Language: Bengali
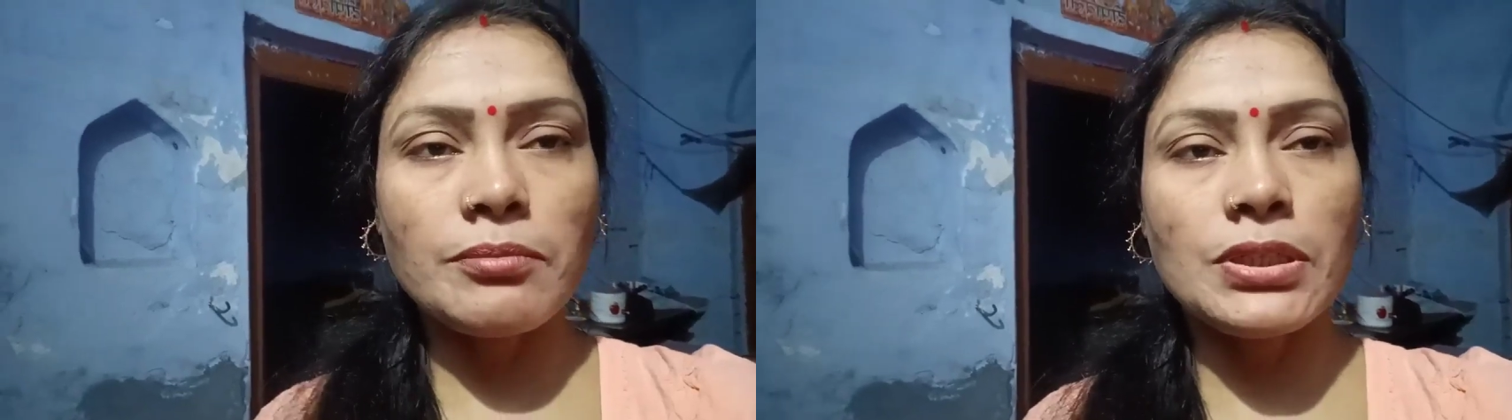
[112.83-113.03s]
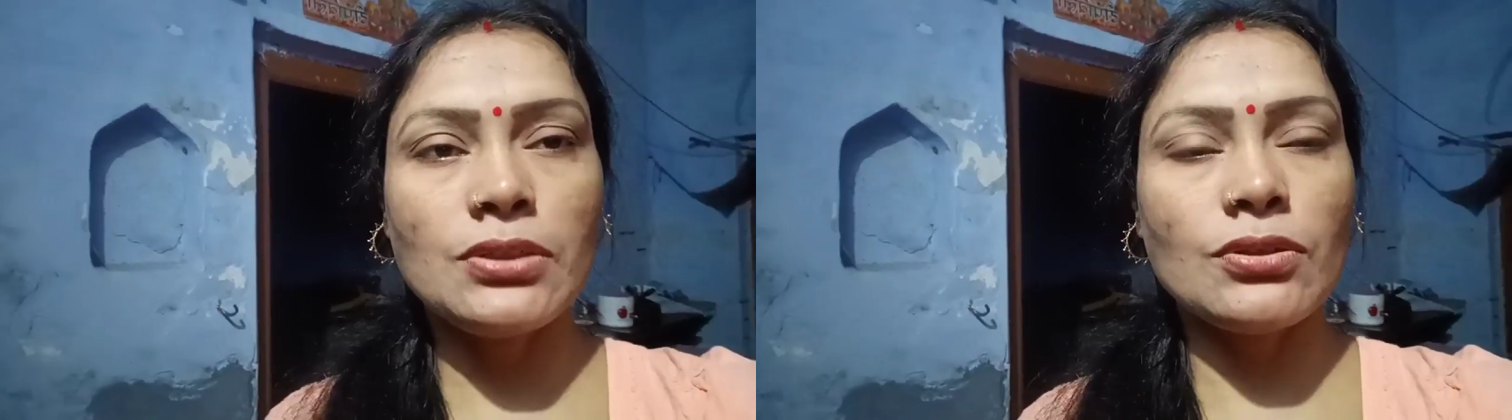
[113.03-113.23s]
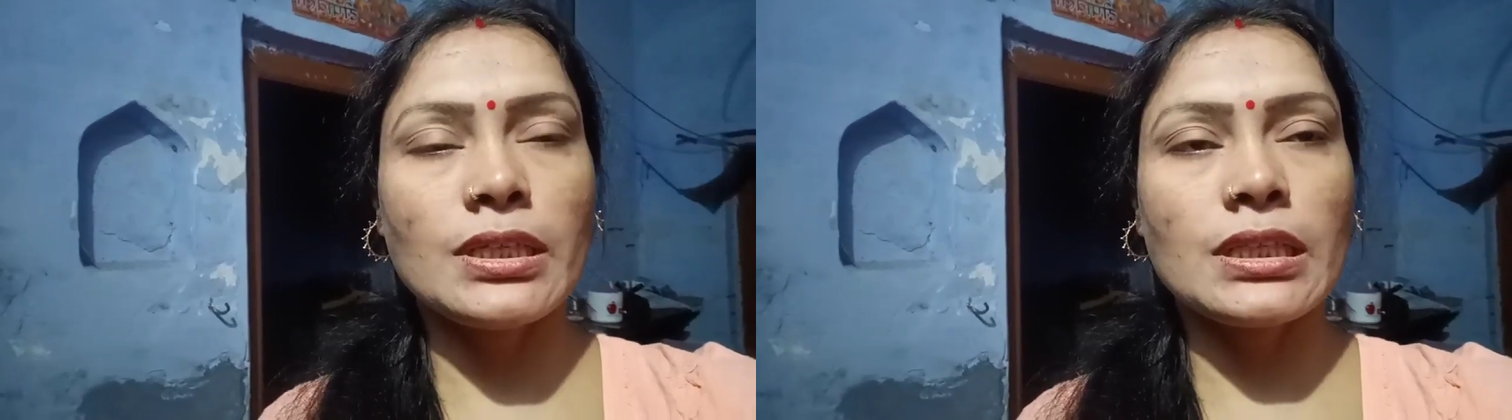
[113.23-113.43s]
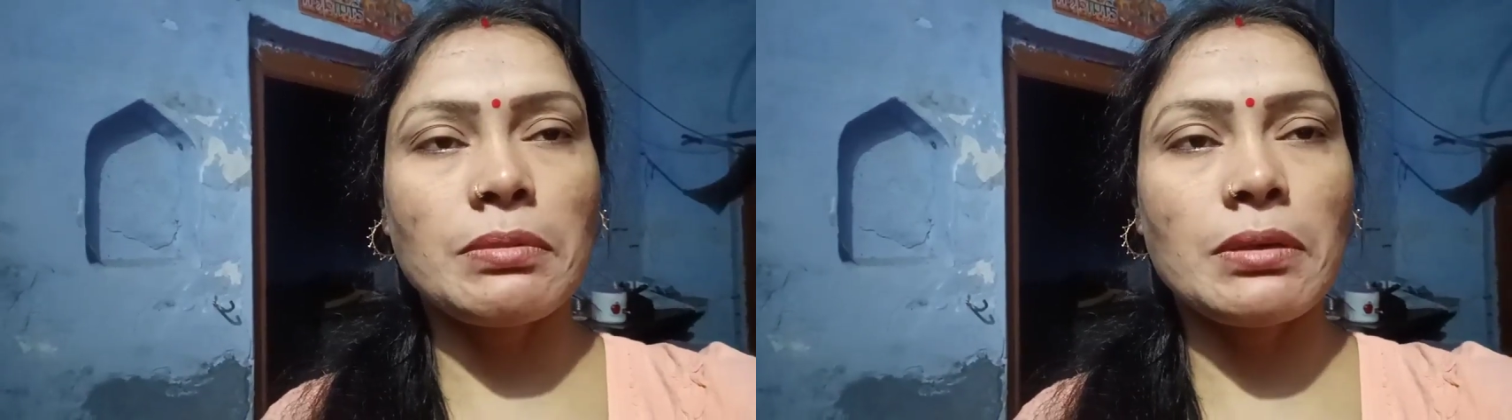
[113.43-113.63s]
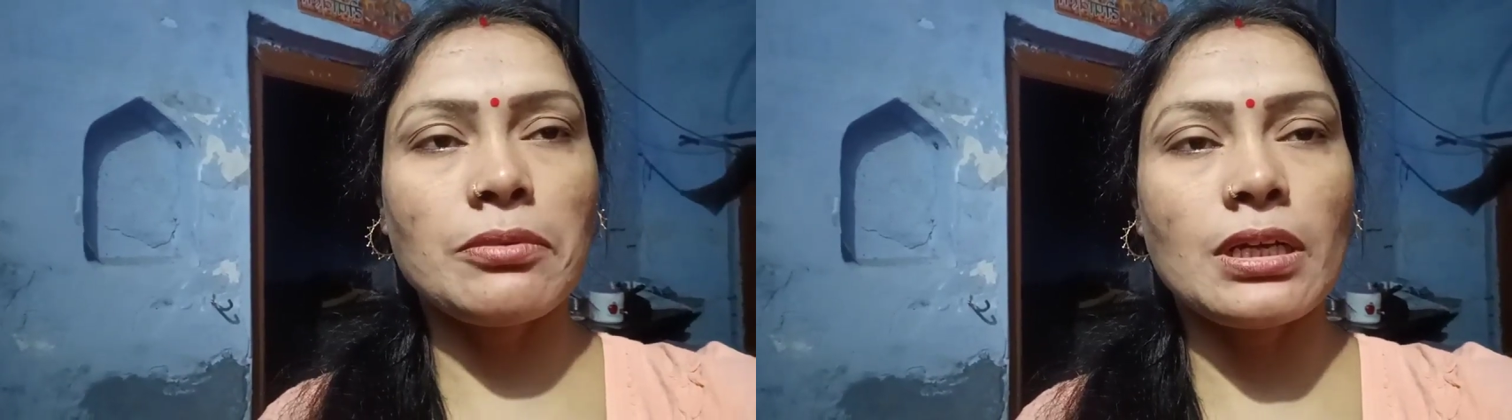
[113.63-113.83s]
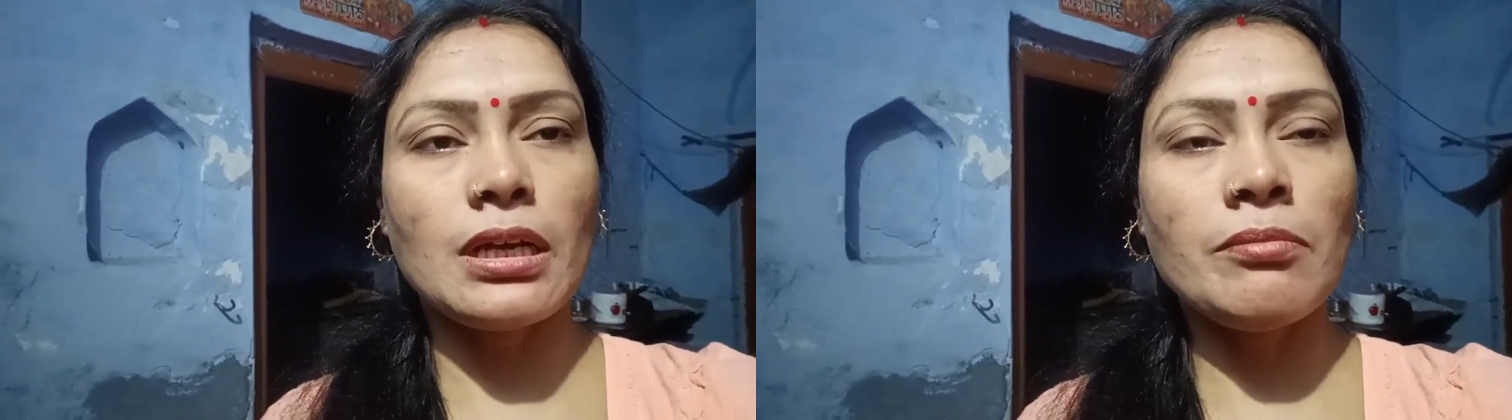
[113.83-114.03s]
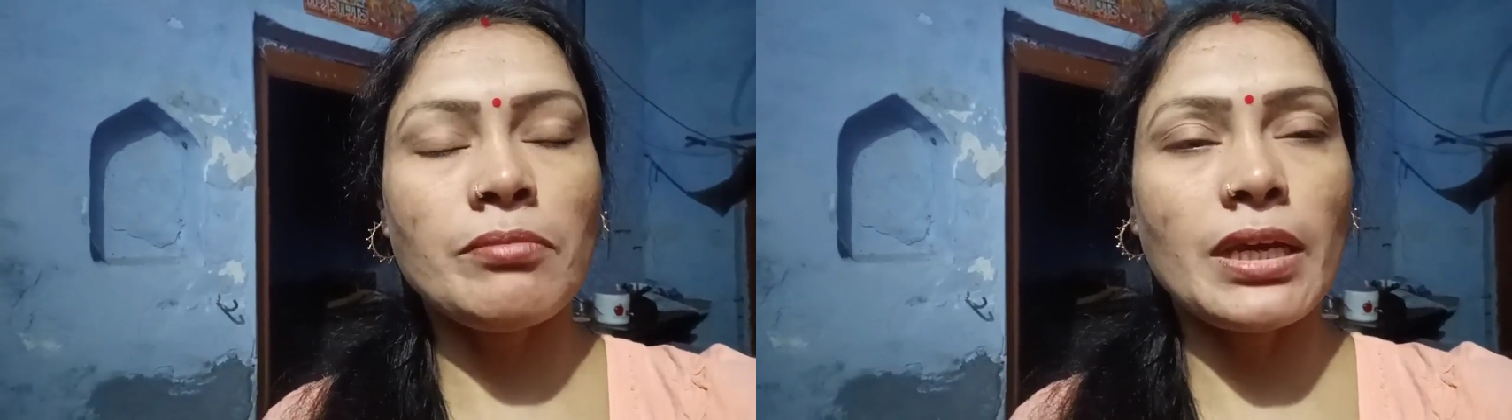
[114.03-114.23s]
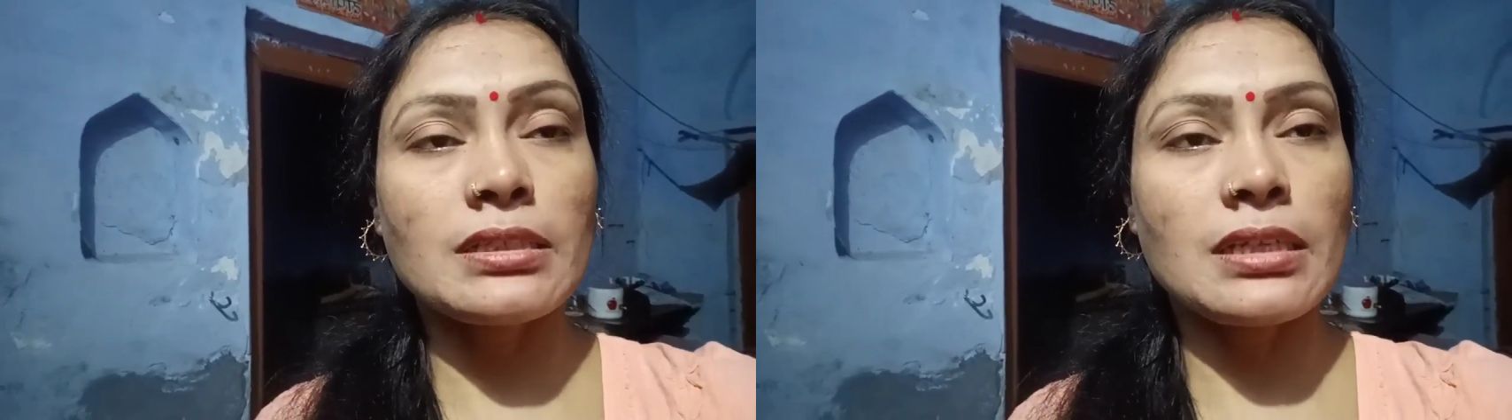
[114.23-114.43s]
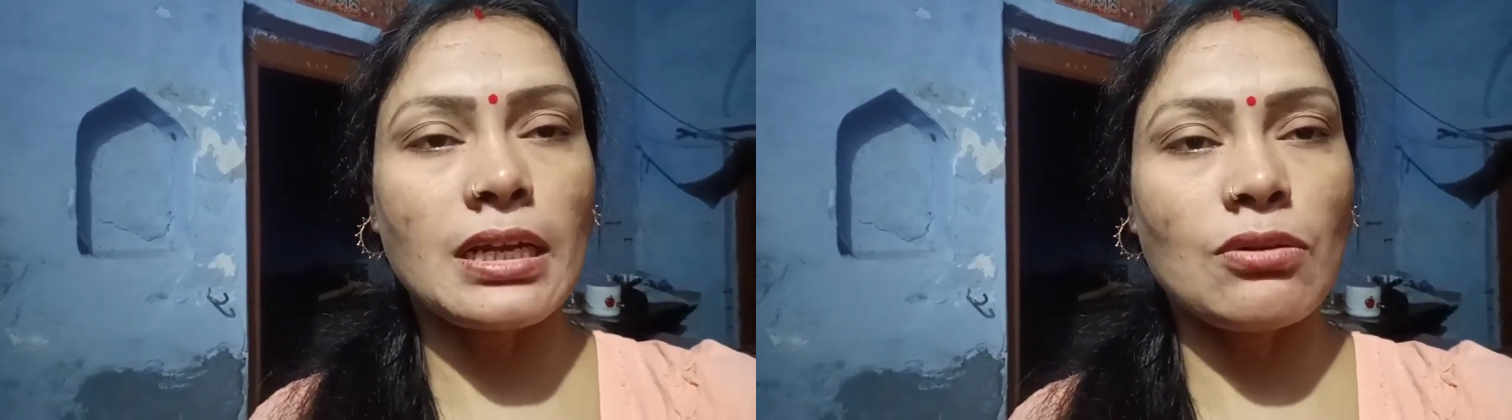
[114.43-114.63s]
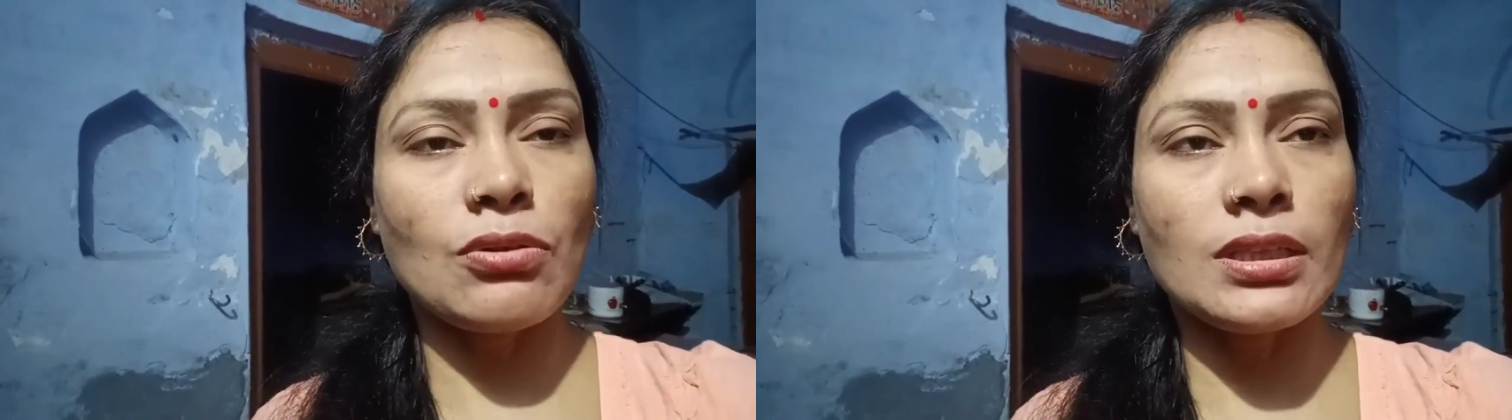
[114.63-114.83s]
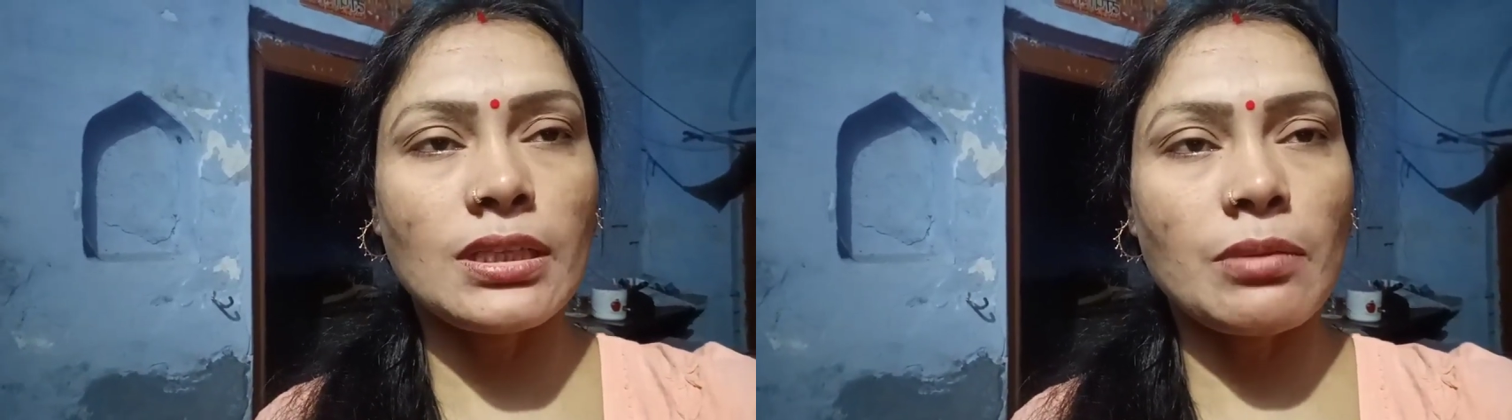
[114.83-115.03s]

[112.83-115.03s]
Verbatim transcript: ভিডিও দেখতে পাবো না ব্যাগ সারা হলে